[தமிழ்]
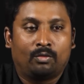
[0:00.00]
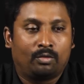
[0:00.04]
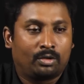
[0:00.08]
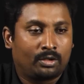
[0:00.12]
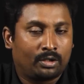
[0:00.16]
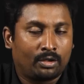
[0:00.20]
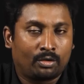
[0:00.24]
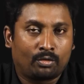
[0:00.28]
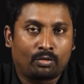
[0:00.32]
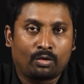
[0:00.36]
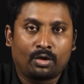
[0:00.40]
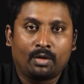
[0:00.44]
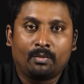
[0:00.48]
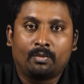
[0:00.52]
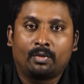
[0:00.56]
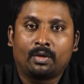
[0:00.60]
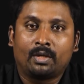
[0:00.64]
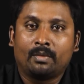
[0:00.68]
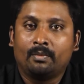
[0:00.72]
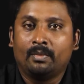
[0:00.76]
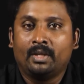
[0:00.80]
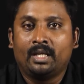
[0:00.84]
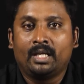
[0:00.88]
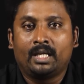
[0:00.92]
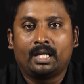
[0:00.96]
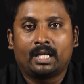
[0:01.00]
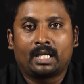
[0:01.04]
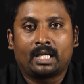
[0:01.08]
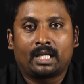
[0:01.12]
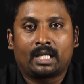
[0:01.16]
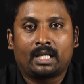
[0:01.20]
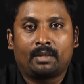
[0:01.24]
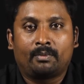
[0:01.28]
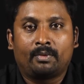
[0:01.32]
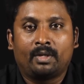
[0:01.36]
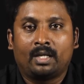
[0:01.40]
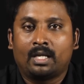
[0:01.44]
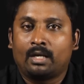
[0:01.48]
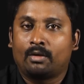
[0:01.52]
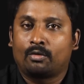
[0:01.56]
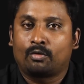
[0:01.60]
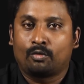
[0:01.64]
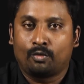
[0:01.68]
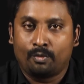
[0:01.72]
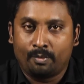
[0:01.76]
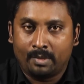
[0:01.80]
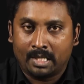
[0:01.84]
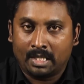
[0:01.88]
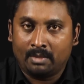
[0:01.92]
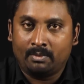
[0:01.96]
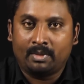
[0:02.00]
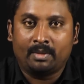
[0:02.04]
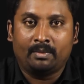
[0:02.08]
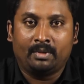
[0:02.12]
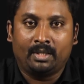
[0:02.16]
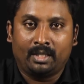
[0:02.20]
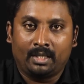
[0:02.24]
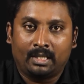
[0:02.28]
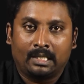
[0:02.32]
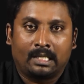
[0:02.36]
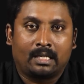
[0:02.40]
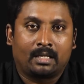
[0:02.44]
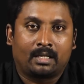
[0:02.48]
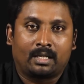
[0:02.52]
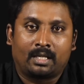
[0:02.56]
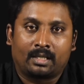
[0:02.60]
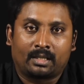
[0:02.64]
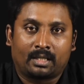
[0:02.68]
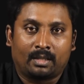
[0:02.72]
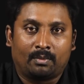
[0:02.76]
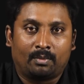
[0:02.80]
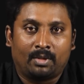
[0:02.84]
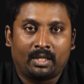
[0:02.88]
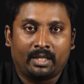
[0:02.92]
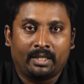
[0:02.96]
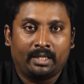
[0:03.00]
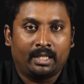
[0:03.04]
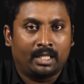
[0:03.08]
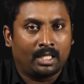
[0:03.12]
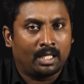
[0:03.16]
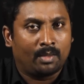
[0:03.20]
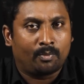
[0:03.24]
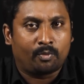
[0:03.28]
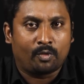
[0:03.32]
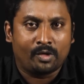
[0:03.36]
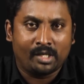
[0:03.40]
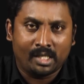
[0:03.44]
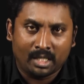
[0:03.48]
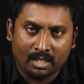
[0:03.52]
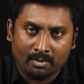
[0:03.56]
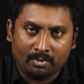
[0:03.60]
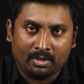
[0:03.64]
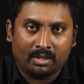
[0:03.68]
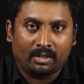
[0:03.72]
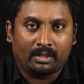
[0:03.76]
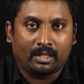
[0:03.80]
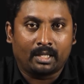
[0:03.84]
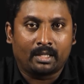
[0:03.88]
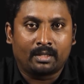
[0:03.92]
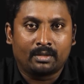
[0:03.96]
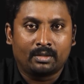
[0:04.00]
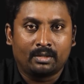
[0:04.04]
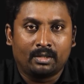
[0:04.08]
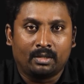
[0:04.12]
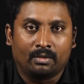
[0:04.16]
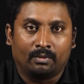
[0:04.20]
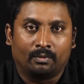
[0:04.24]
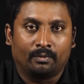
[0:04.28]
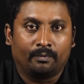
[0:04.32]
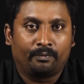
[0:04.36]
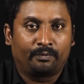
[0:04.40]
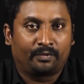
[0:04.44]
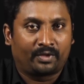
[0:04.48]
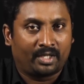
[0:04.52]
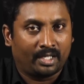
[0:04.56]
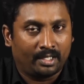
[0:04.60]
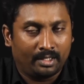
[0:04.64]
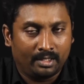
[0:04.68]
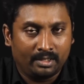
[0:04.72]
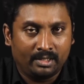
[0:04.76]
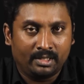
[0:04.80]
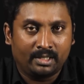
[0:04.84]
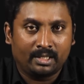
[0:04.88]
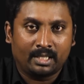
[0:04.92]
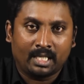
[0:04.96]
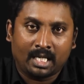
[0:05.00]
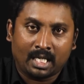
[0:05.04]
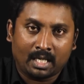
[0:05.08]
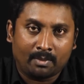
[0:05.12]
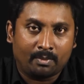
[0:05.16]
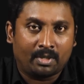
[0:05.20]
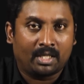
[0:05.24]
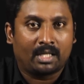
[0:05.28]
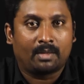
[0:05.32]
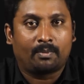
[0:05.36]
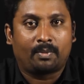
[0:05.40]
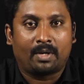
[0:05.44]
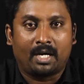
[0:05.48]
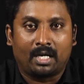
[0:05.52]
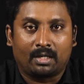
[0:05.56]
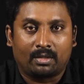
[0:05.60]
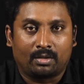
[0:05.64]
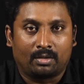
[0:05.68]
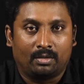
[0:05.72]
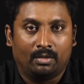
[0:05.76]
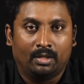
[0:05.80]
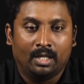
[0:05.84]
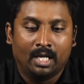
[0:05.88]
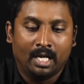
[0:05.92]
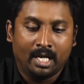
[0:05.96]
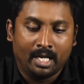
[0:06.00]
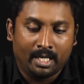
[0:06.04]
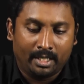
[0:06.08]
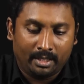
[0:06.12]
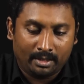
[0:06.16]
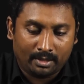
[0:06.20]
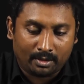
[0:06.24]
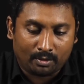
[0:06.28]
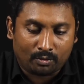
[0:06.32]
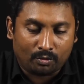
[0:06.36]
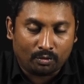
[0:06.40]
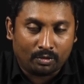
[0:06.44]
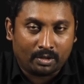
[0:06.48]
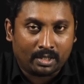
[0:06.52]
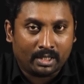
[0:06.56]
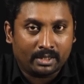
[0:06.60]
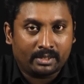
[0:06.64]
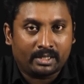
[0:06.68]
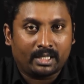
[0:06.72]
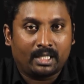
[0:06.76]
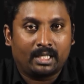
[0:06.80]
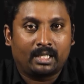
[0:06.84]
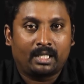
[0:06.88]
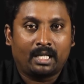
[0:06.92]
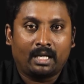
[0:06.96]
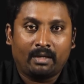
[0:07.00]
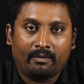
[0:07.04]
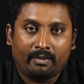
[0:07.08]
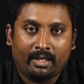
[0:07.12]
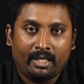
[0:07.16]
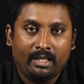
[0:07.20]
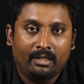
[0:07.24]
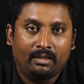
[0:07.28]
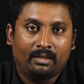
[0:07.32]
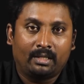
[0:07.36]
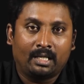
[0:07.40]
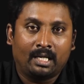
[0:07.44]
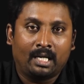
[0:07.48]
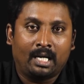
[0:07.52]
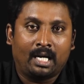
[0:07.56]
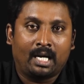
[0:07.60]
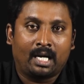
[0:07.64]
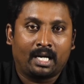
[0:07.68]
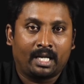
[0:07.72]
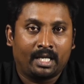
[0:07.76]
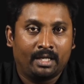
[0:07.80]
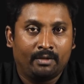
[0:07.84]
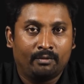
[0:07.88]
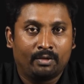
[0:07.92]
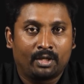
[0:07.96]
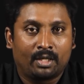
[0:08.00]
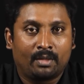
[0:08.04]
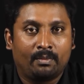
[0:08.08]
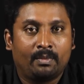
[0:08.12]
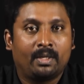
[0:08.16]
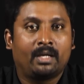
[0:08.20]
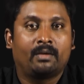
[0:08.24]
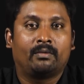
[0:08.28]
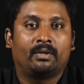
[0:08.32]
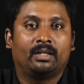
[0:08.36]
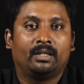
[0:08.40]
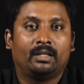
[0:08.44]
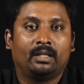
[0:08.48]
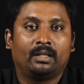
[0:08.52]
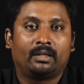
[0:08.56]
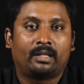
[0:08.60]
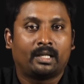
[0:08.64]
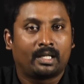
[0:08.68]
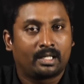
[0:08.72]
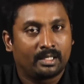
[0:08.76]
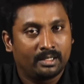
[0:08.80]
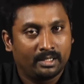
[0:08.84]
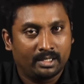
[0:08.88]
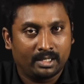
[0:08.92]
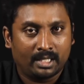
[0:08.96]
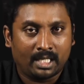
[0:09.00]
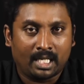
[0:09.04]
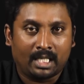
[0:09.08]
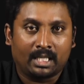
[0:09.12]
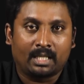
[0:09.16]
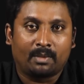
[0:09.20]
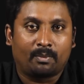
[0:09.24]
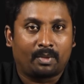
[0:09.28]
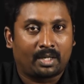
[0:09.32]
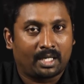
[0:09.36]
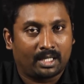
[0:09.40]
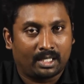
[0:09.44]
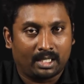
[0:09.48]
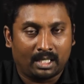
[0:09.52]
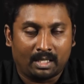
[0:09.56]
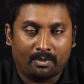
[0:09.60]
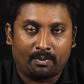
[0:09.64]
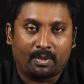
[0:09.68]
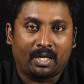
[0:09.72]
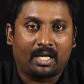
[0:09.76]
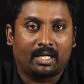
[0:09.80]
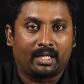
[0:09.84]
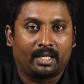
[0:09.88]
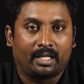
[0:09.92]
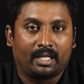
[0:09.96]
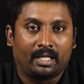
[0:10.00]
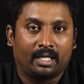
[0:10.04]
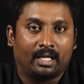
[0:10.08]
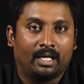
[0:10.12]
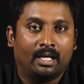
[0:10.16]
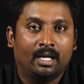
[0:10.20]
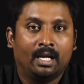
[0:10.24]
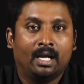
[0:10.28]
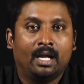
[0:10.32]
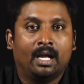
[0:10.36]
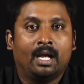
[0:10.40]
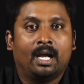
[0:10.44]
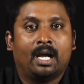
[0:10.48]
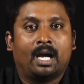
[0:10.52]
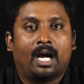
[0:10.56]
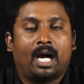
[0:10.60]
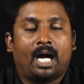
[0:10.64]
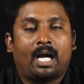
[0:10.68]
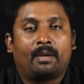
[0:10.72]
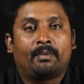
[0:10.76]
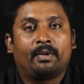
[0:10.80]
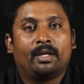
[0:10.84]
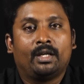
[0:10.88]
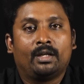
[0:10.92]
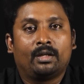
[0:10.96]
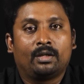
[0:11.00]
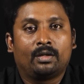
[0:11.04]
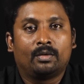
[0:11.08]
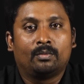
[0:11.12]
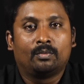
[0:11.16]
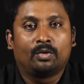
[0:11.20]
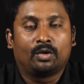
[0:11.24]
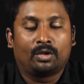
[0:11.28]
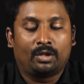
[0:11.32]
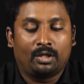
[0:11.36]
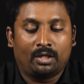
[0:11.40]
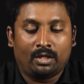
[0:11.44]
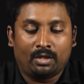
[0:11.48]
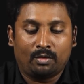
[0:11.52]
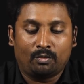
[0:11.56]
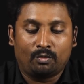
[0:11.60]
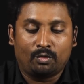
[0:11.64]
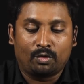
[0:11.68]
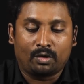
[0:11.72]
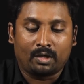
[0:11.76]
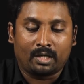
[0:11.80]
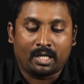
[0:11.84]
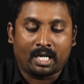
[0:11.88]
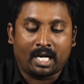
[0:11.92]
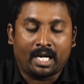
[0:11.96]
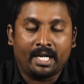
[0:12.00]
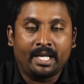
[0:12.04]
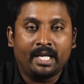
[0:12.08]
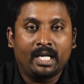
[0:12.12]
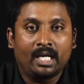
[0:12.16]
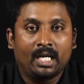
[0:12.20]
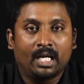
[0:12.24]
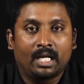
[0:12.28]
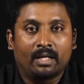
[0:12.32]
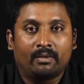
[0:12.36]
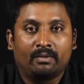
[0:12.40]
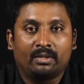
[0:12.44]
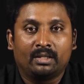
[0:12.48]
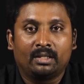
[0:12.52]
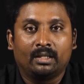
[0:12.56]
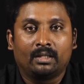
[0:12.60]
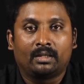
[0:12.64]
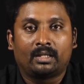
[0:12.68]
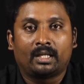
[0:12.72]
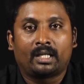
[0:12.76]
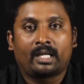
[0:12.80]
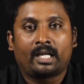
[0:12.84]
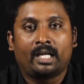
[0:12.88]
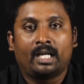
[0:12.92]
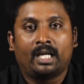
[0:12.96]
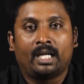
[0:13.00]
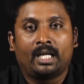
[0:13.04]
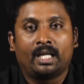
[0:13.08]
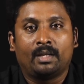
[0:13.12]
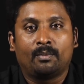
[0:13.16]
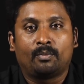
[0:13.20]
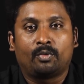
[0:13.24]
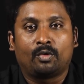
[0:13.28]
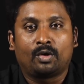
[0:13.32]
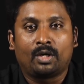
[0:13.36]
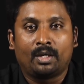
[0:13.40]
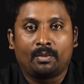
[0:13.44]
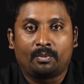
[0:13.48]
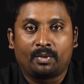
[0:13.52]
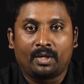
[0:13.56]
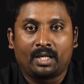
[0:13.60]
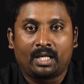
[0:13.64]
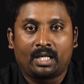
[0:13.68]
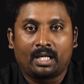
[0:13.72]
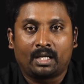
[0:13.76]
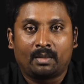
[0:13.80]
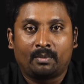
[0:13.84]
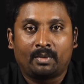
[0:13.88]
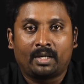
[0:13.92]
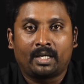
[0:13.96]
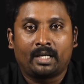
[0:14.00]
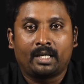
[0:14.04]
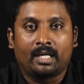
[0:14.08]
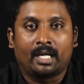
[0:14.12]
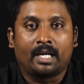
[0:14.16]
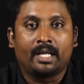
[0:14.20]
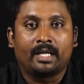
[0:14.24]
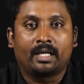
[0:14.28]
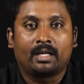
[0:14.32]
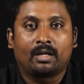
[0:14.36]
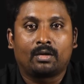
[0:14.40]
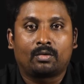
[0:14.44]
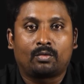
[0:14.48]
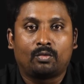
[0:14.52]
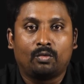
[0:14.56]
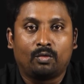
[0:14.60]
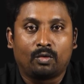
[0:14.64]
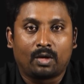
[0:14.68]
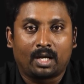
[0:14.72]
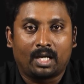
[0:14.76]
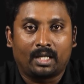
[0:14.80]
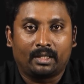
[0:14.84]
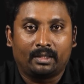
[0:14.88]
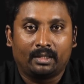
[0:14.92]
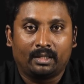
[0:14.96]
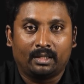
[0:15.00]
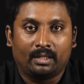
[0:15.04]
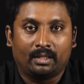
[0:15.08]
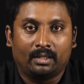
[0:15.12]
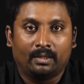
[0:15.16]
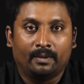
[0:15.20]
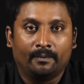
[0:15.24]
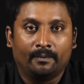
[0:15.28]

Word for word: ஒருத்தனை தூக்கி போட்டு மிதிக்கிறாரு அப்படின்னா அவர் உண்மையாலுமே மிதிக்கிறாருன்னு அர்த்தமா இதெல்லாம் போய் நமக்கு தெரிஞ்சியும் தெரிஞ்சு தான் நம்ம அதை பார்க்குறோம் இந்த குற்றச்சாட்டை வைத்த அனைவருமே வந்து தெரிஞ்சு தான் அந்த படத்தெல்லாம் பார்க்குறீங்க அப்படி இருக்கும்போது ஒரு நடிகனை வந்து திரையில் நீ புகைப்பிடிக்கிற மாதிரி நடிக்கக்கூடாது